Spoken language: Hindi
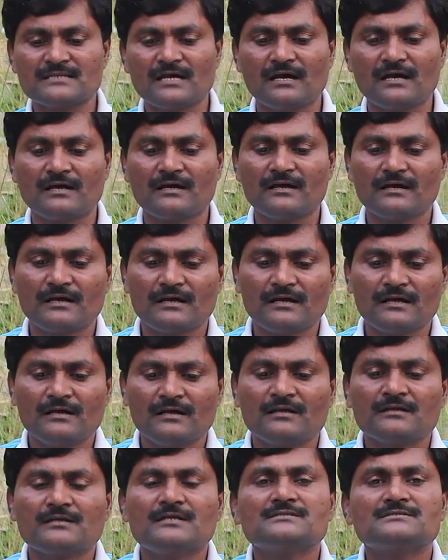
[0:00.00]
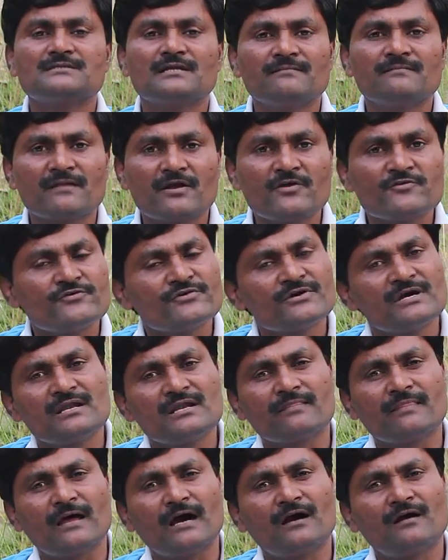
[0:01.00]
इसका एक मतलब ये है
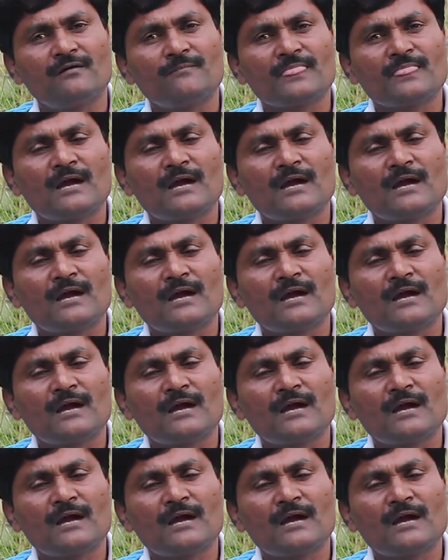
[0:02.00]
कि